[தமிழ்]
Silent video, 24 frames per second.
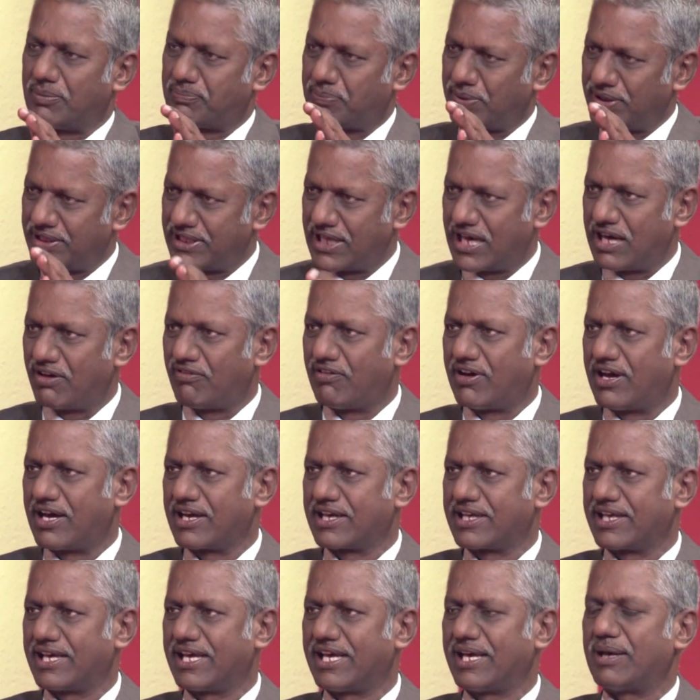பிதாவாக
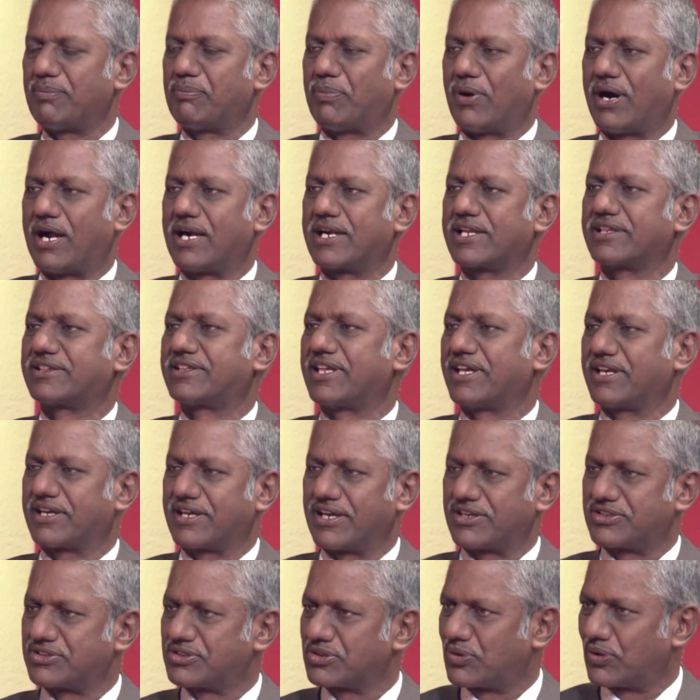பாடத்தை
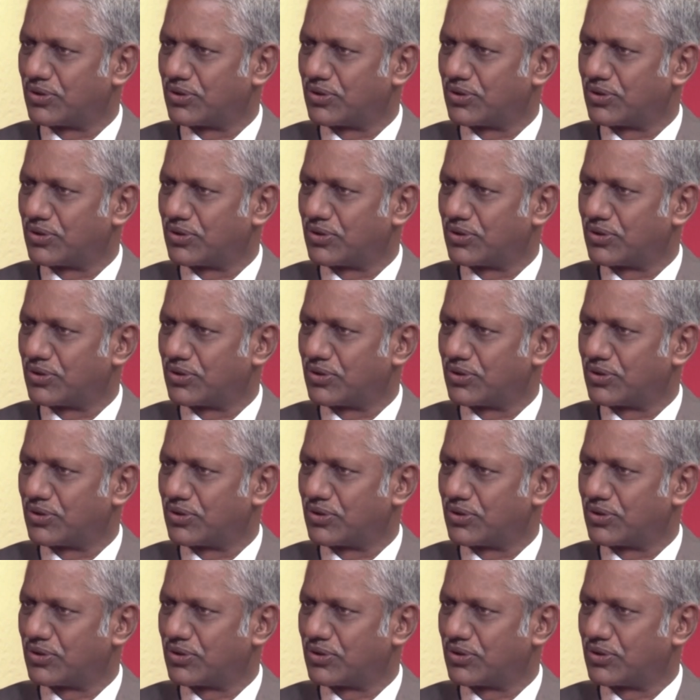கற்றுக்